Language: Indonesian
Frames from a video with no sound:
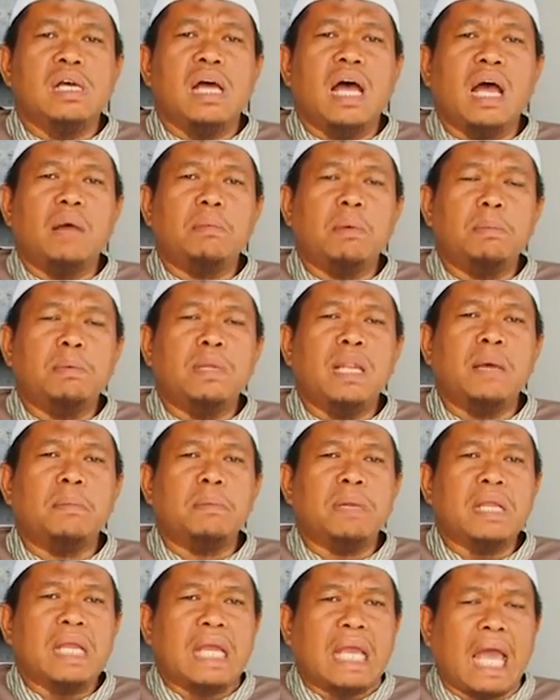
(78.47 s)
Apabila
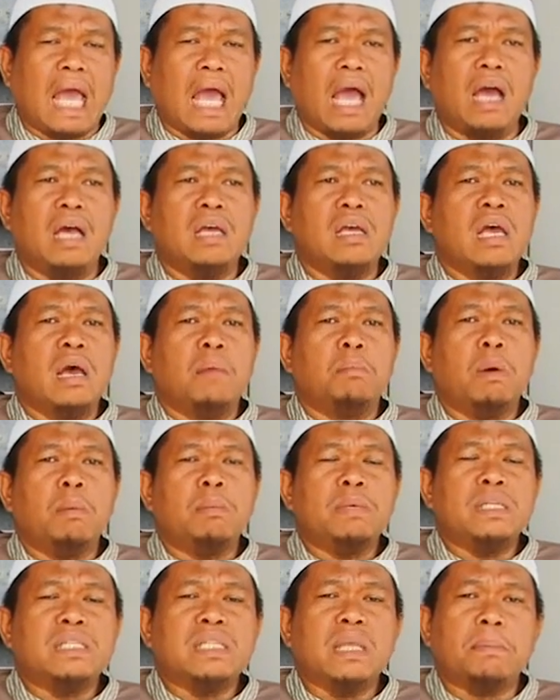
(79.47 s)
mereka
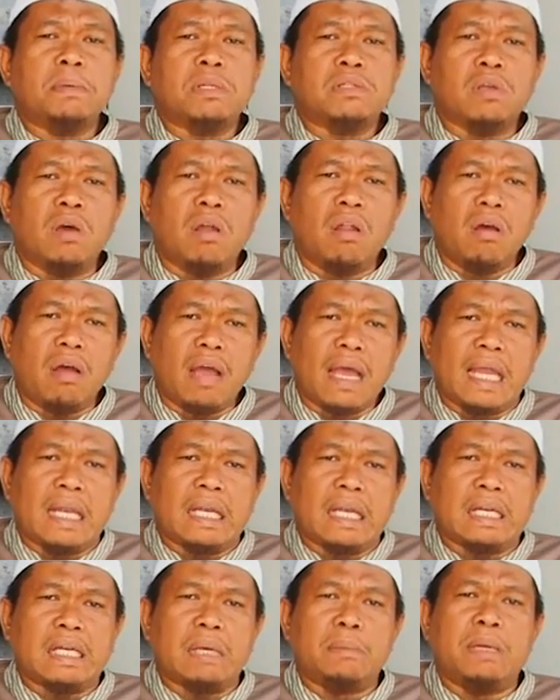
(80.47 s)
meminta
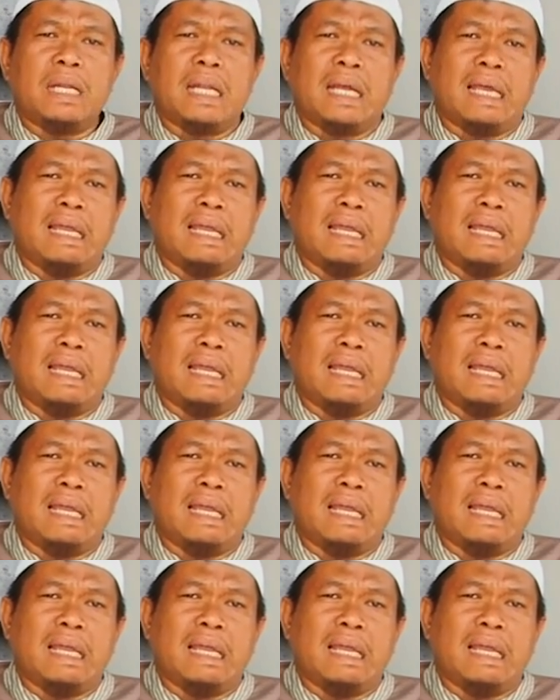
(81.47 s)
pertolongan kepada